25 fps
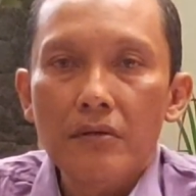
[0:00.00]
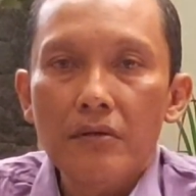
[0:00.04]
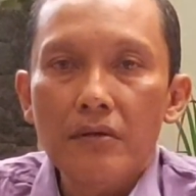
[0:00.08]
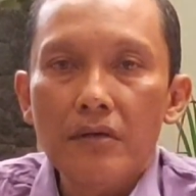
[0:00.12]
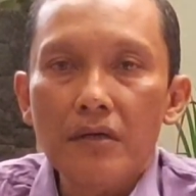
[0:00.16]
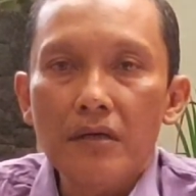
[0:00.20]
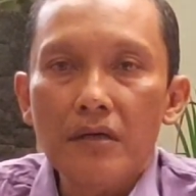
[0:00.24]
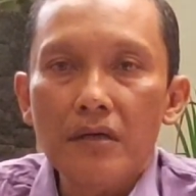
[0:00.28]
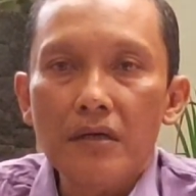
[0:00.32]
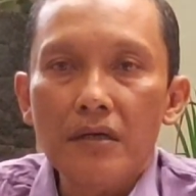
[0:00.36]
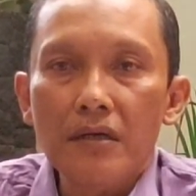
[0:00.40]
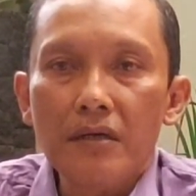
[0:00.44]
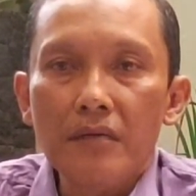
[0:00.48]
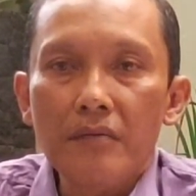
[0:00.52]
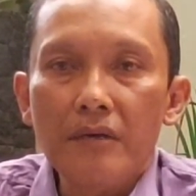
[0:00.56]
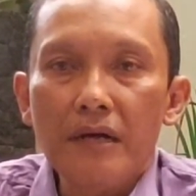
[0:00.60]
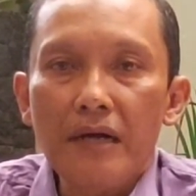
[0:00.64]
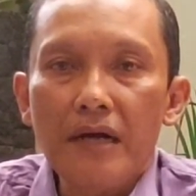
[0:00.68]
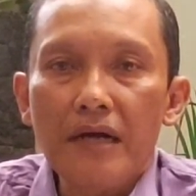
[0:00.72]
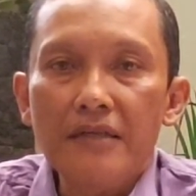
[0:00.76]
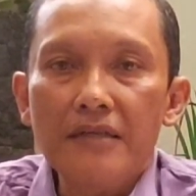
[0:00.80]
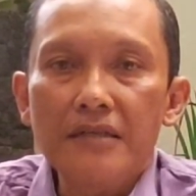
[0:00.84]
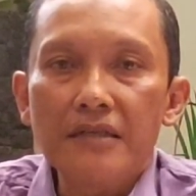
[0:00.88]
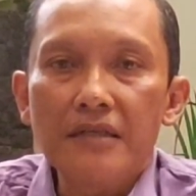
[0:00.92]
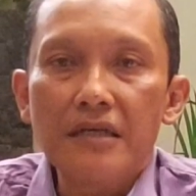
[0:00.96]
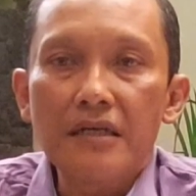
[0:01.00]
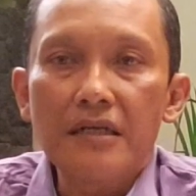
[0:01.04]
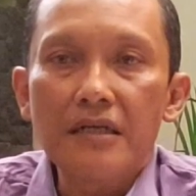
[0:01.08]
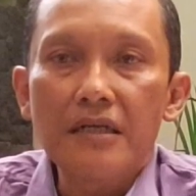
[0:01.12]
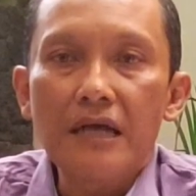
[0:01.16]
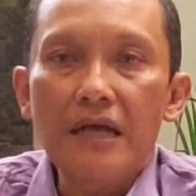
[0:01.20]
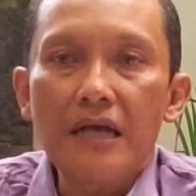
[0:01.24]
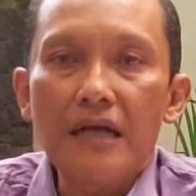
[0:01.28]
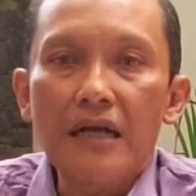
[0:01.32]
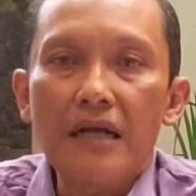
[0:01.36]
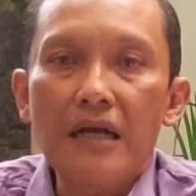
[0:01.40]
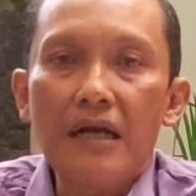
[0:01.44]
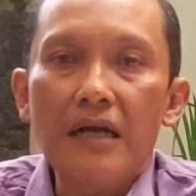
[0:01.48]
uh, mengajari
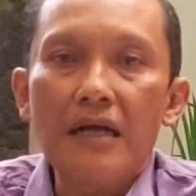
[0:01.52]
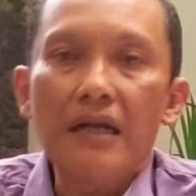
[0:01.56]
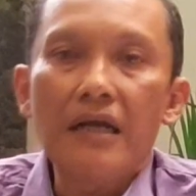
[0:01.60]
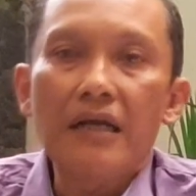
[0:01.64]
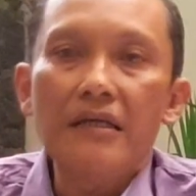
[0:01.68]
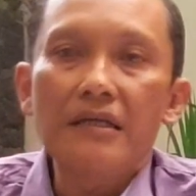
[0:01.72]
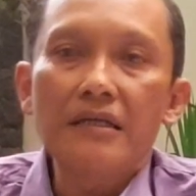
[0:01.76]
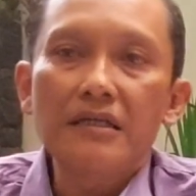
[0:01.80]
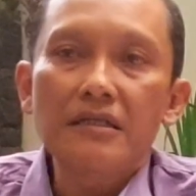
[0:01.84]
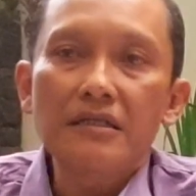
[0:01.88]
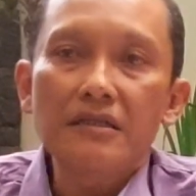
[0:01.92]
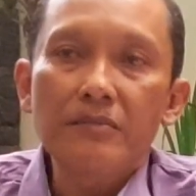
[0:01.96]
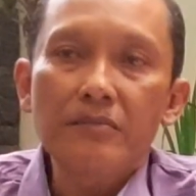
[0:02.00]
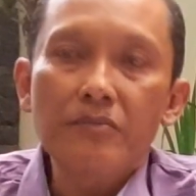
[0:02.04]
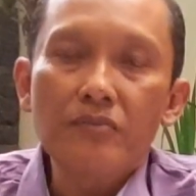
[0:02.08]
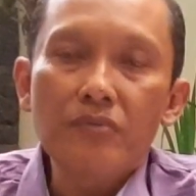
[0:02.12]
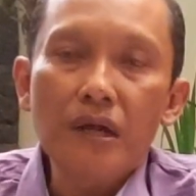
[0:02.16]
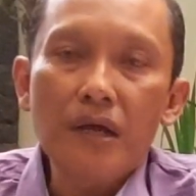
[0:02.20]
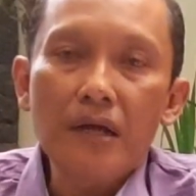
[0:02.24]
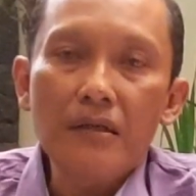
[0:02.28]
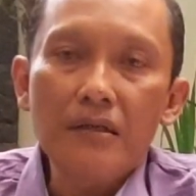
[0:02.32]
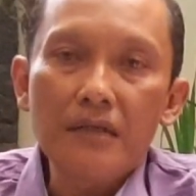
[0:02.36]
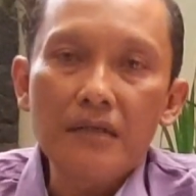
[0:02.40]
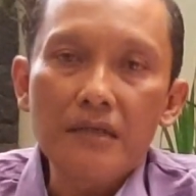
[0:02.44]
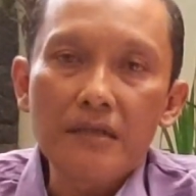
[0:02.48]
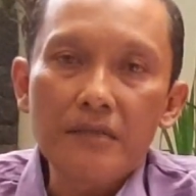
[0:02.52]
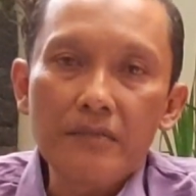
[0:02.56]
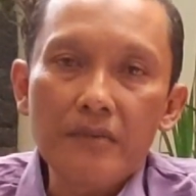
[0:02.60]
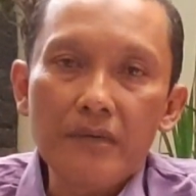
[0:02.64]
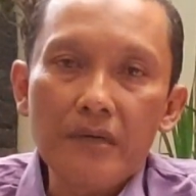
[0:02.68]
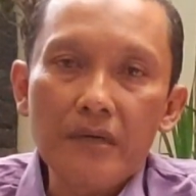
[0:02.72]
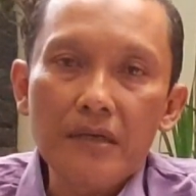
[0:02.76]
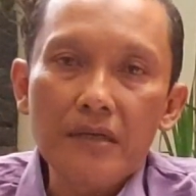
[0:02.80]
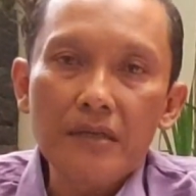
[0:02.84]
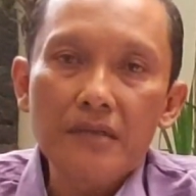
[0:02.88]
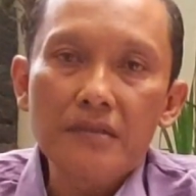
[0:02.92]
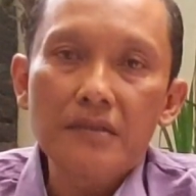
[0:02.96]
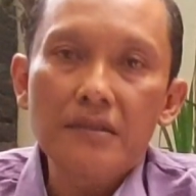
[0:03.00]
anak-anaknya sepulang dari
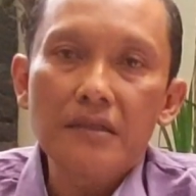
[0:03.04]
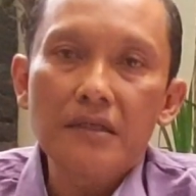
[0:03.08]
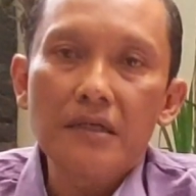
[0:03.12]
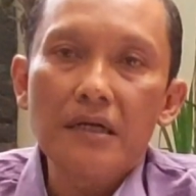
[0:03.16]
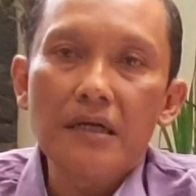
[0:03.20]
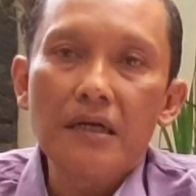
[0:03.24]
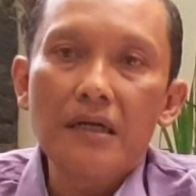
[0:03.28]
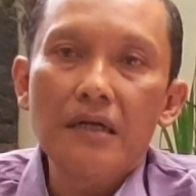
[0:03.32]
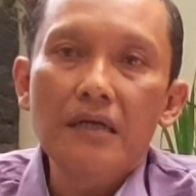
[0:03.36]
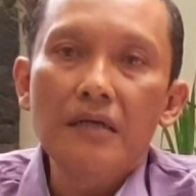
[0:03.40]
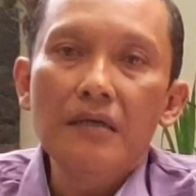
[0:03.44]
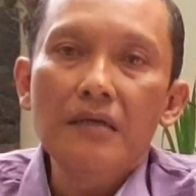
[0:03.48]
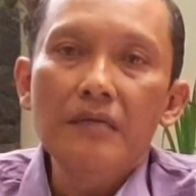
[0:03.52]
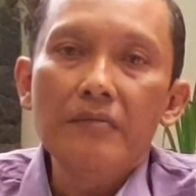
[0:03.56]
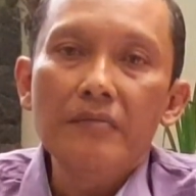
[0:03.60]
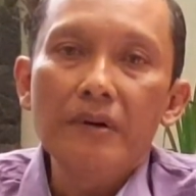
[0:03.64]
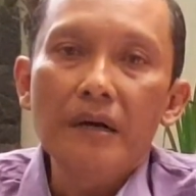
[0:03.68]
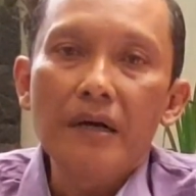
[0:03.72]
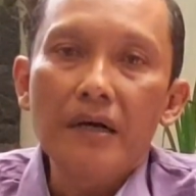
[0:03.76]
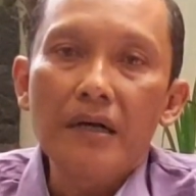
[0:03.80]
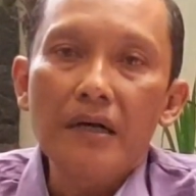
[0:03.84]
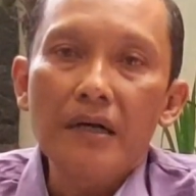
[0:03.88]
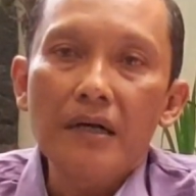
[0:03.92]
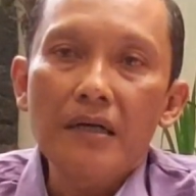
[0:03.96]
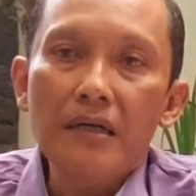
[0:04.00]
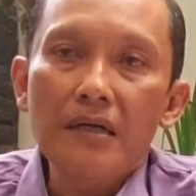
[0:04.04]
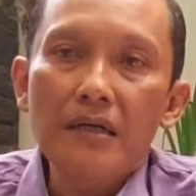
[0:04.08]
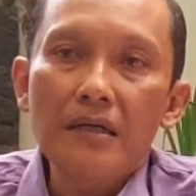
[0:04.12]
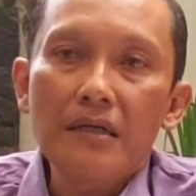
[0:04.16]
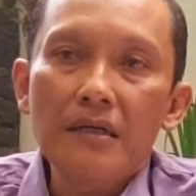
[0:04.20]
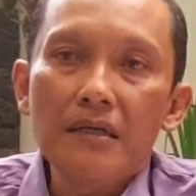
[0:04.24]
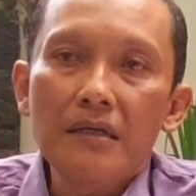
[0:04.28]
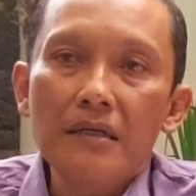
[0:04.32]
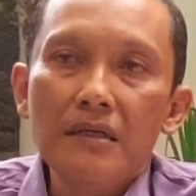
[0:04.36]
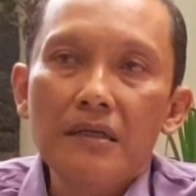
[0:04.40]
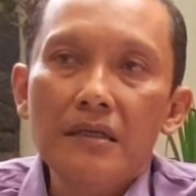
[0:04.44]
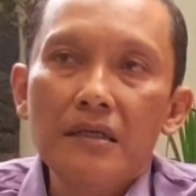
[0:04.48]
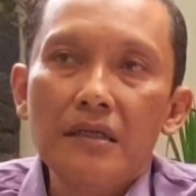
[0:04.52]
bekerja bahkan
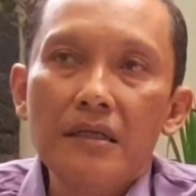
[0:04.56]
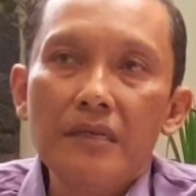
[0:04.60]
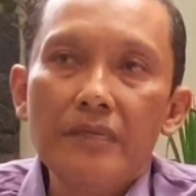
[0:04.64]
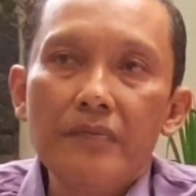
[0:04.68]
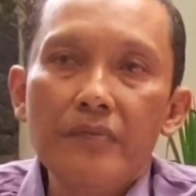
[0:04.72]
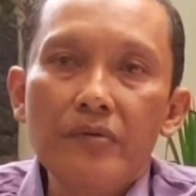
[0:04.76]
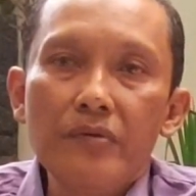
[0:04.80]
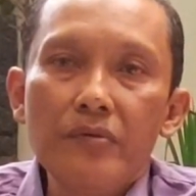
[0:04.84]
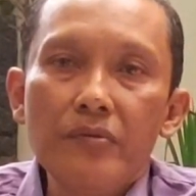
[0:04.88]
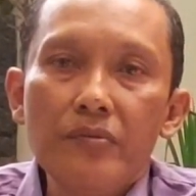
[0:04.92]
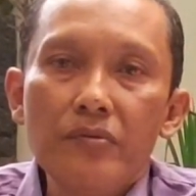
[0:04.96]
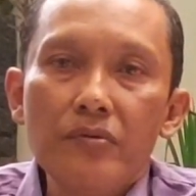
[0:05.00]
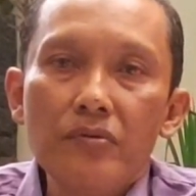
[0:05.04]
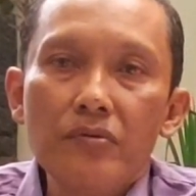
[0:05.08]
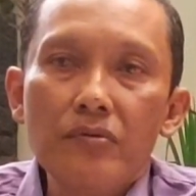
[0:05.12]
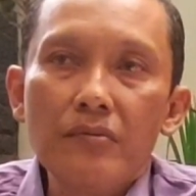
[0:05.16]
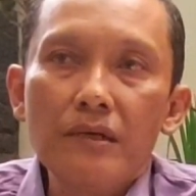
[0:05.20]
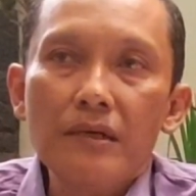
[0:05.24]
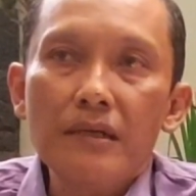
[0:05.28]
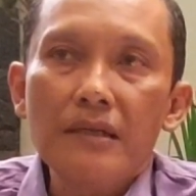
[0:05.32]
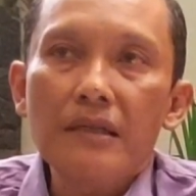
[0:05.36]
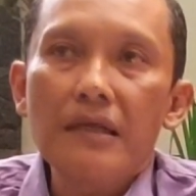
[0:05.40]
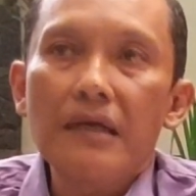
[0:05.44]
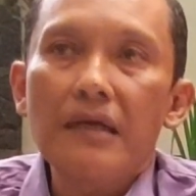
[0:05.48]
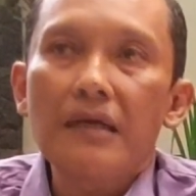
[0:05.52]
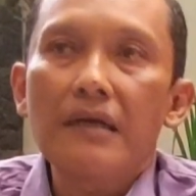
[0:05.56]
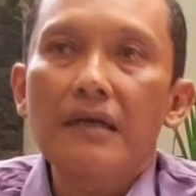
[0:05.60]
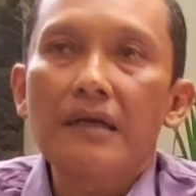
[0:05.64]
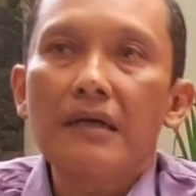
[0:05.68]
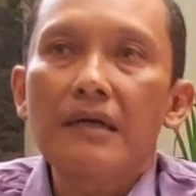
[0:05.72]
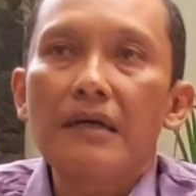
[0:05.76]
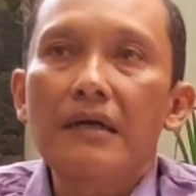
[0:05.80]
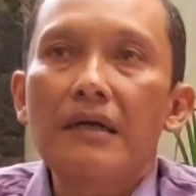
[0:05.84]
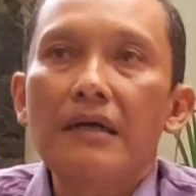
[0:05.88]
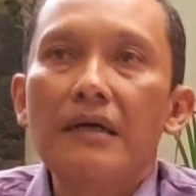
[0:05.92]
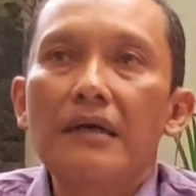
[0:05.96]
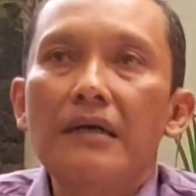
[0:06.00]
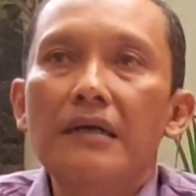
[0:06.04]
ibu-ibu rumah
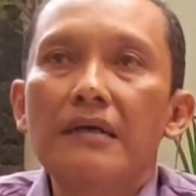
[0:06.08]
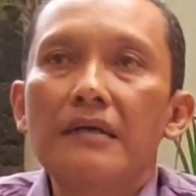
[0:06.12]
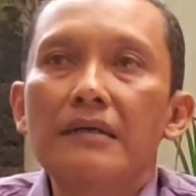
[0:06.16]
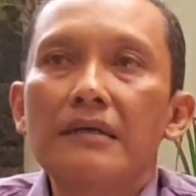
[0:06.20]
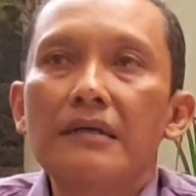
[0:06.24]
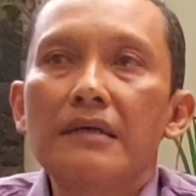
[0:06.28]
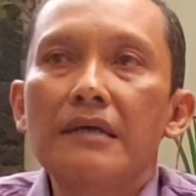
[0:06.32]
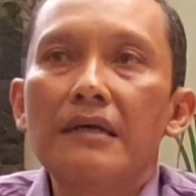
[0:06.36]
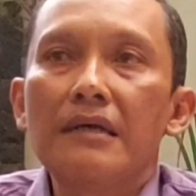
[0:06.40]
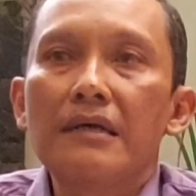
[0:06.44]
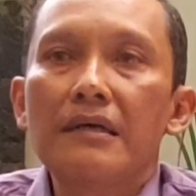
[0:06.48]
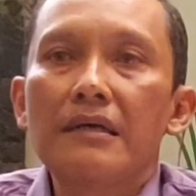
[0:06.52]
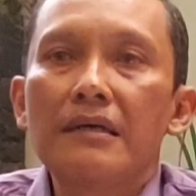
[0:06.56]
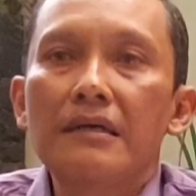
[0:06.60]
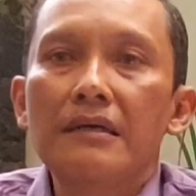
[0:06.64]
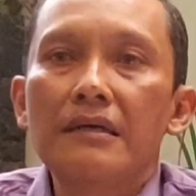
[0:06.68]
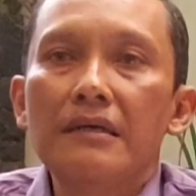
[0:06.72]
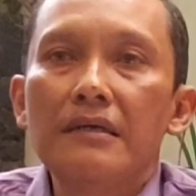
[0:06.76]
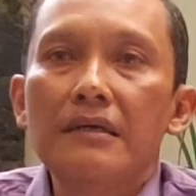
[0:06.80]
tangga yang